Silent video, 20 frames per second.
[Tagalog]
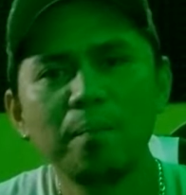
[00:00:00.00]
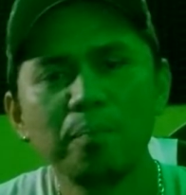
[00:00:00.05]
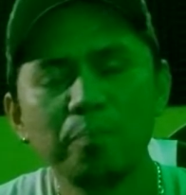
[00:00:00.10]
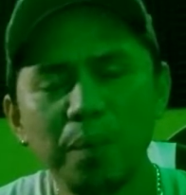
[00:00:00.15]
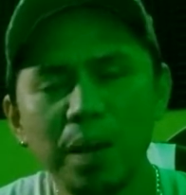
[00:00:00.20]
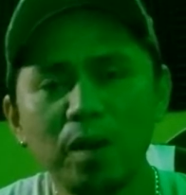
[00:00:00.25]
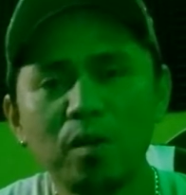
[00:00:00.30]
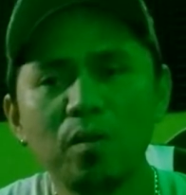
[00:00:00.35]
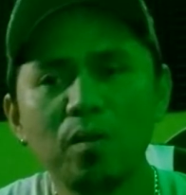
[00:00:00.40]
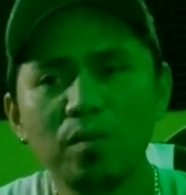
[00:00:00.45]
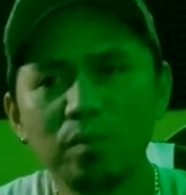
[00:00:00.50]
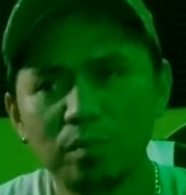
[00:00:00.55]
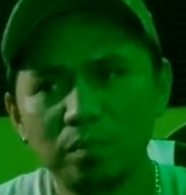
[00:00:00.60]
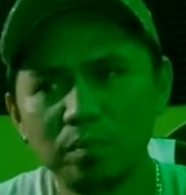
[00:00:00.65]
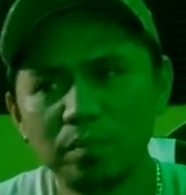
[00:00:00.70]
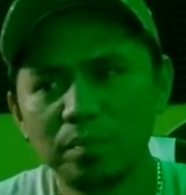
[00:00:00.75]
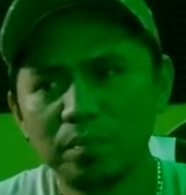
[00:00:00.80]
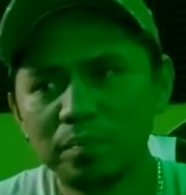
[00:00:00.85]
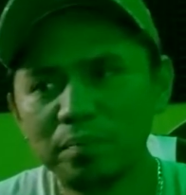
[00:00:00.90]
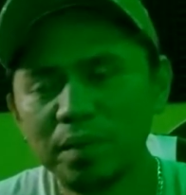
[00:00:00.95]
Pero,
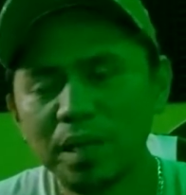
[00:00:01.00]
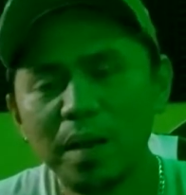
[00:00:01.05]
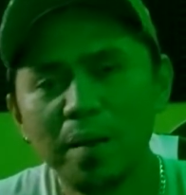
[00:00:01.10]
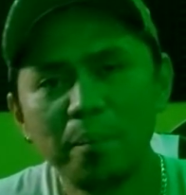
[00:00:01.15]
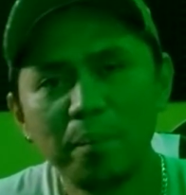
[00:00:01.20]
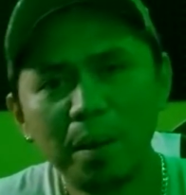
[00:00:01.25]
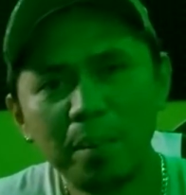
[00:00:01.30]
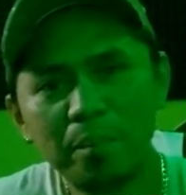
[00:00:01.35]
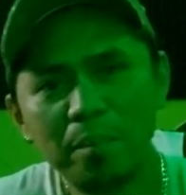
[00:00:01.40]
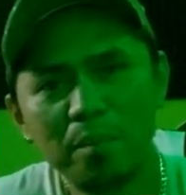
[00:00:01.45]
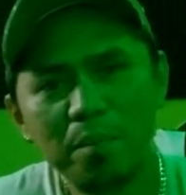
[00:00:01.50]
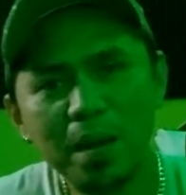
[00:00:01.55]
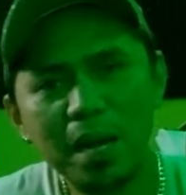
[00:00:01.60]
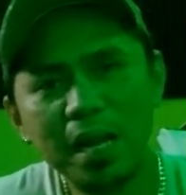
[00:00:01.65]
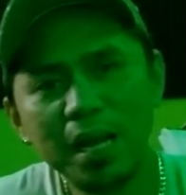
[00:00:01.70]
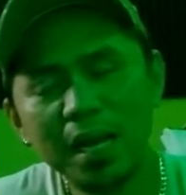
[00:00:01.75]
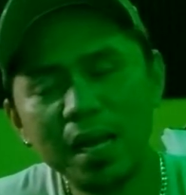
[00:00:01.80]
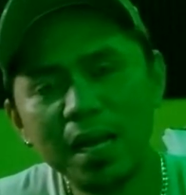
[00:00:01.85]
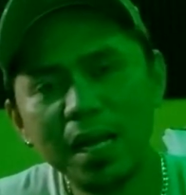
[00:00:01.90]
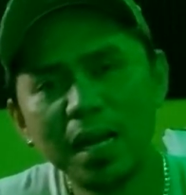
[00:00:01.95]
pag
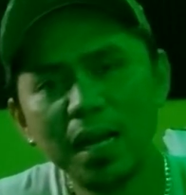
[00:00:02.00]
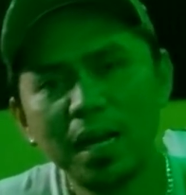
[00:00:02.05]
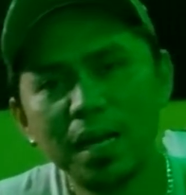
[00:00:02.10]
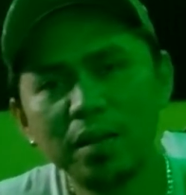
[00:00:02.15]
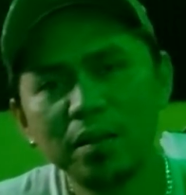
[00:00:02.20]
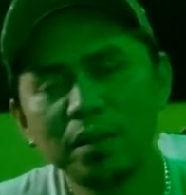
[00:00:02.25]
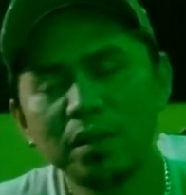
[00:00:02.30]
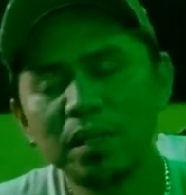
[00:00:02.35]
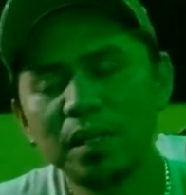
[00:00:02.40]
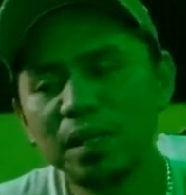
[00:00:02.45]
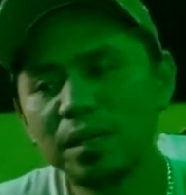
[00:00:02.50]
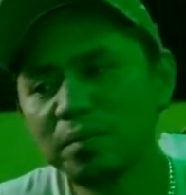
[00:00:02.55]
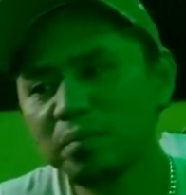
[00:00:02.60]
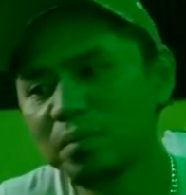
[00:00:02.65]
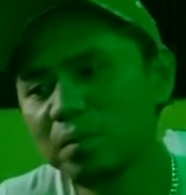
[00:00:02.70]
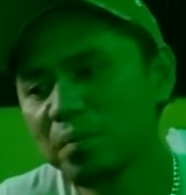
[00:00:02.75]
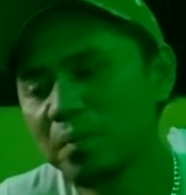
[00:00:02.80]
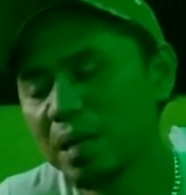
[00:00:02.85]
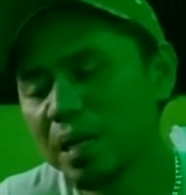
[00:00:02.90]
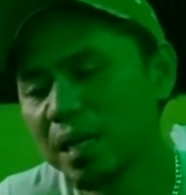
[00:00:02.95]
bumili ka ng ano, nang
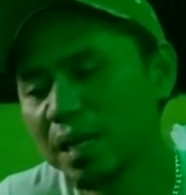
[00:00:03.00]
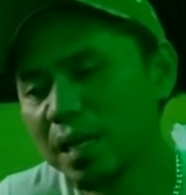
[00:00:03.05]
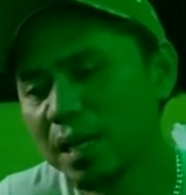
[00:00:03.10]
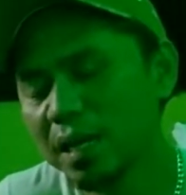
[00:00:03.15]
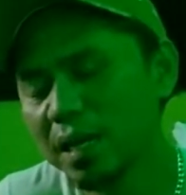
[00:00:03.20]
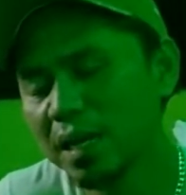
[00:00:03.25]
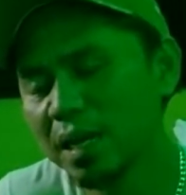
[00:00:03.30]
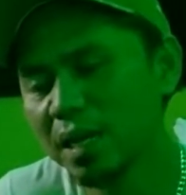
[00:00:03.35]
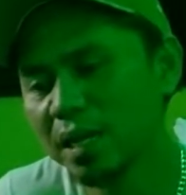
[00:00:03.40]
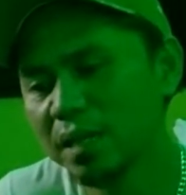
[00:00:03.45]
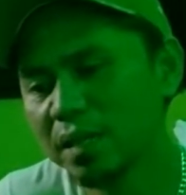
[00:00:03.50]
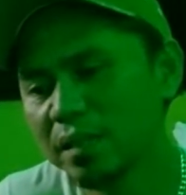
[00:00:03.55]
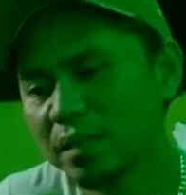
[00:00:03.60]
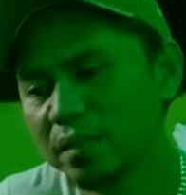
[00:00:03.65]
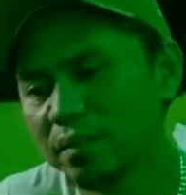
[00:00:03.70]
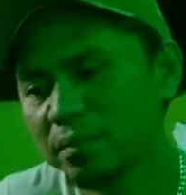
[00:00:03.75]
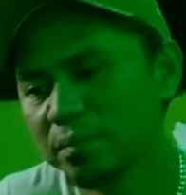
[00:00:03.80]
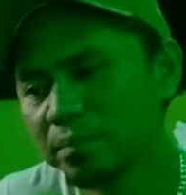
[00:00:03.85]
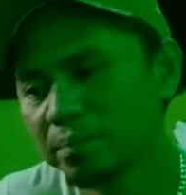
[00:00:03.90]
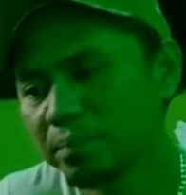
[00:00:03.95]
bumili ka
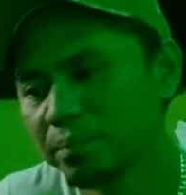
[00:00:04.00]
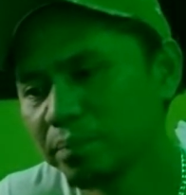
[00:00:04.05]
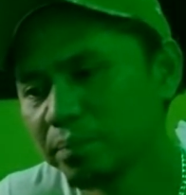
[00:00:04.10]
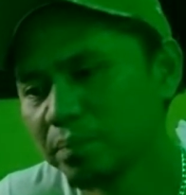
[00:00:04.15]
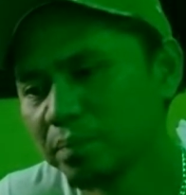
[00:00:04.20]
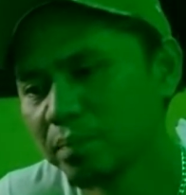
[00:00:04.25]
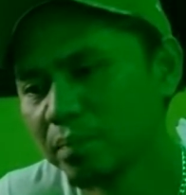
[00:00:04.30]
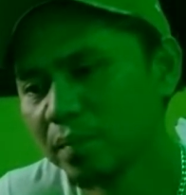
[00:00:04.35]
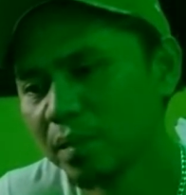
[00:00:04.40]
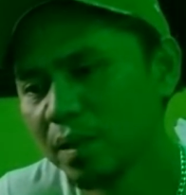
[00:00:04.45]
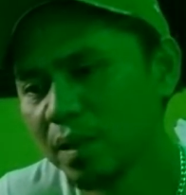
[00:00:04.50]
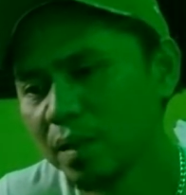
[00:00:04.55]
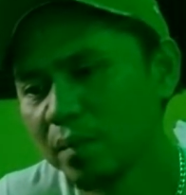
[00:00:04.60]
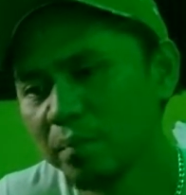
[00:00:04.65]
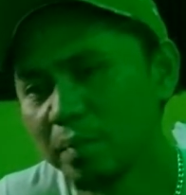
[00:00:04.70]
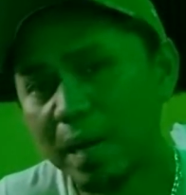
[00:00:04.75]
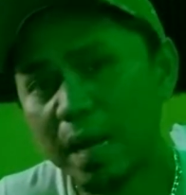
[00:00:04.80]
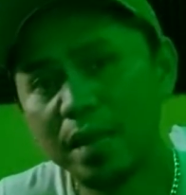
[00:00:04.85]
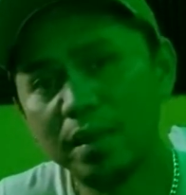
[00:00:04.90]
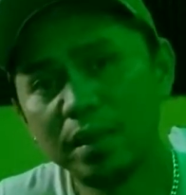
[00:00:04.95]
ng
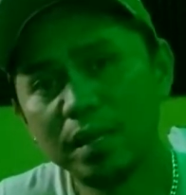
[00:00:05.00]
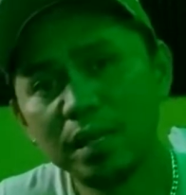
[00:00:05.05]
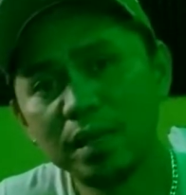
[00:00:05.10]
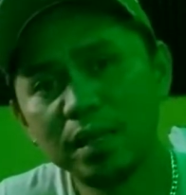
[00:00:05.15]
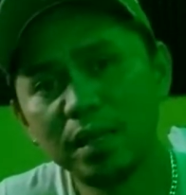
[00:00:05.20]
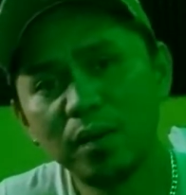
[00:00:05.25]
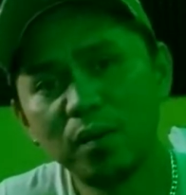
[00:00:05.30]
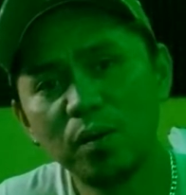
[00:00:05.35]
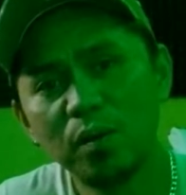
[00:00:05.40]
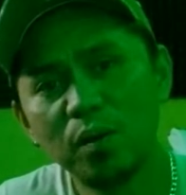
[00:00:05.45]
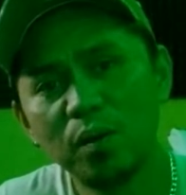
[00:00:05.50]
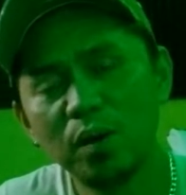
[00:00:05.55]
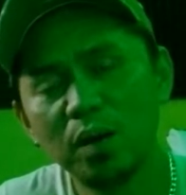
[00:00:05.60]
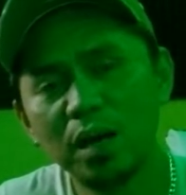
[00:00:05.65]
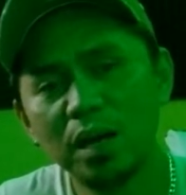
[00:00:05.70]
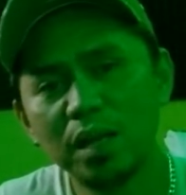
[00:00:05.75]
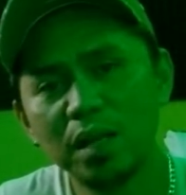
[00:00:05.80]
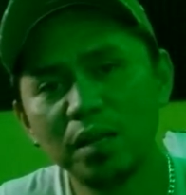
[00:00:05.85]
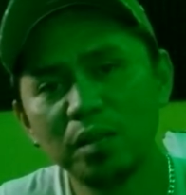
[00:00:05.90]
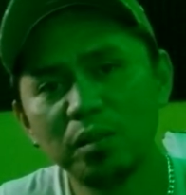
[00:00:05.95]
branded na gulong
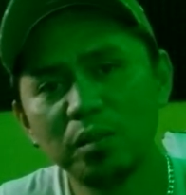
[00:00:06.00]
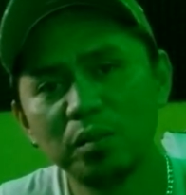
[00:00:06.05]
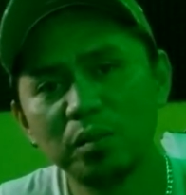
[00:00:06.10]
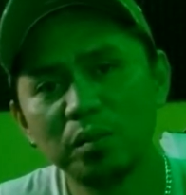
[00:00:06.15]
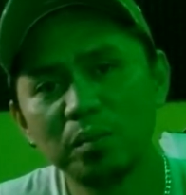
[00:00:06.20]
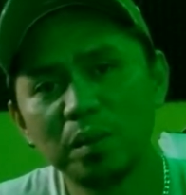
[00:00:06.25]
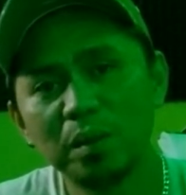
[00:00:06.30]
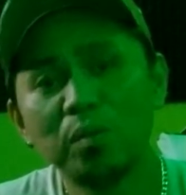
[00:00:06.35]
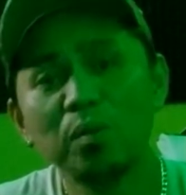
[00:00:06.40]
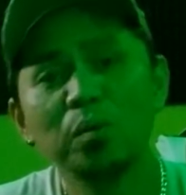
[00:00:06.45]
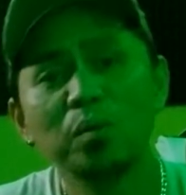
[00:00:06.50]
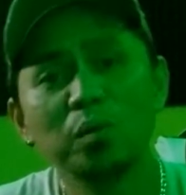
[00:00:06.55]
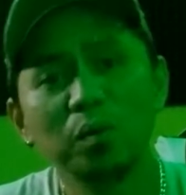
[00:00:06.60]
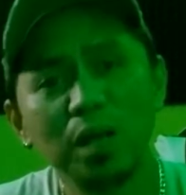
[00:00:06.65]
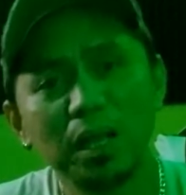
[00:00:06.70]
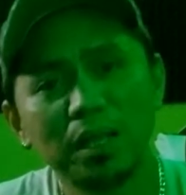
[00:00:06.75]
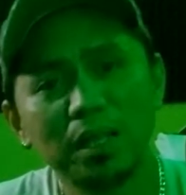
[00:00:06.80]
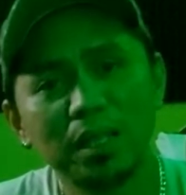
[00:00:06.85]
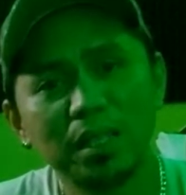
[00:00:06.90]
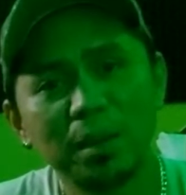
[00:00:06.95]
ng e-scoot,
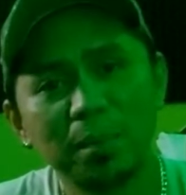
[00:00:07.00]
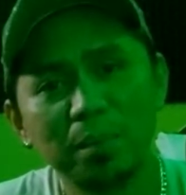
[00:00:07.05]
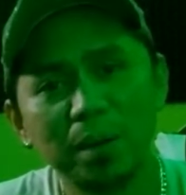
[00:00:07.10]
magugulat ka sa